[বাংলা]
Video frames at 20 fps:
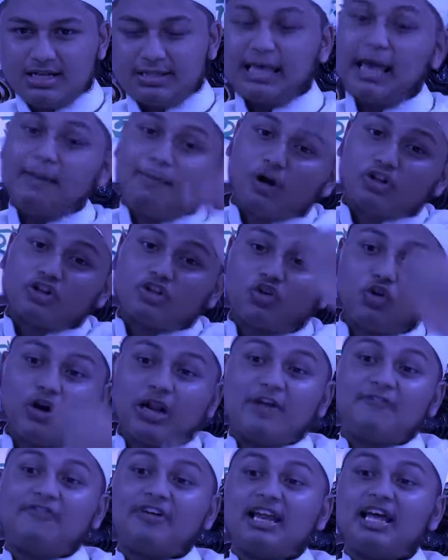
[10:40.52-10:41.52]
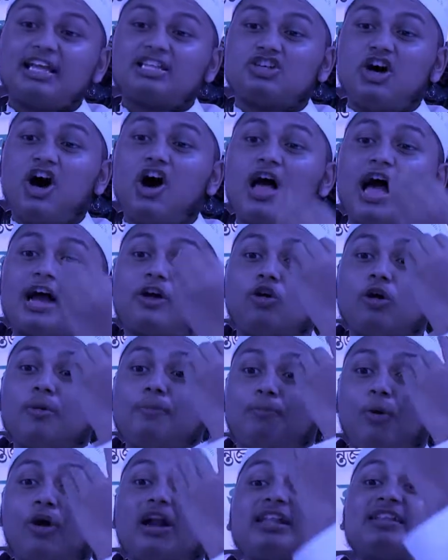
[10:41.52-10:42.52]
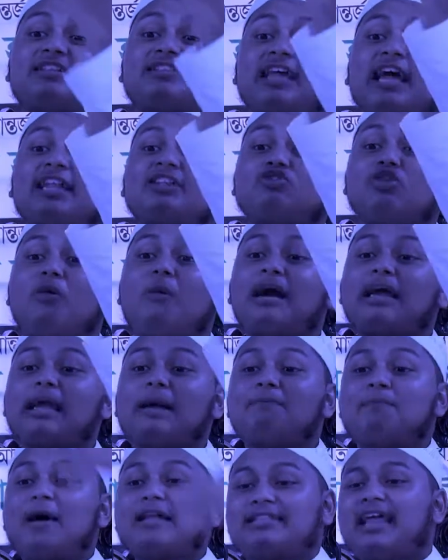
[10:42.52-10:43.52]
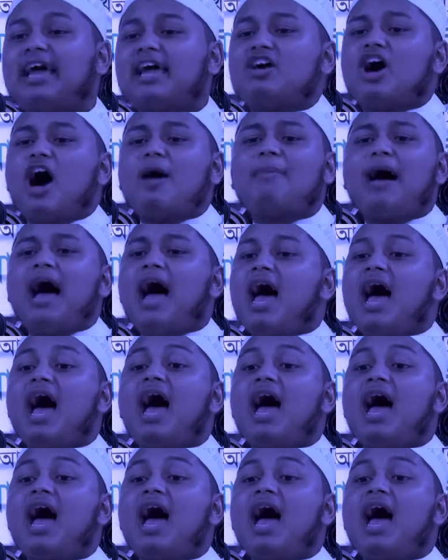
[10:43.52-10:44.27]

গিবত করে ফেলেছ এখন পরিত্রাণ তোমাকে পেতেই হবে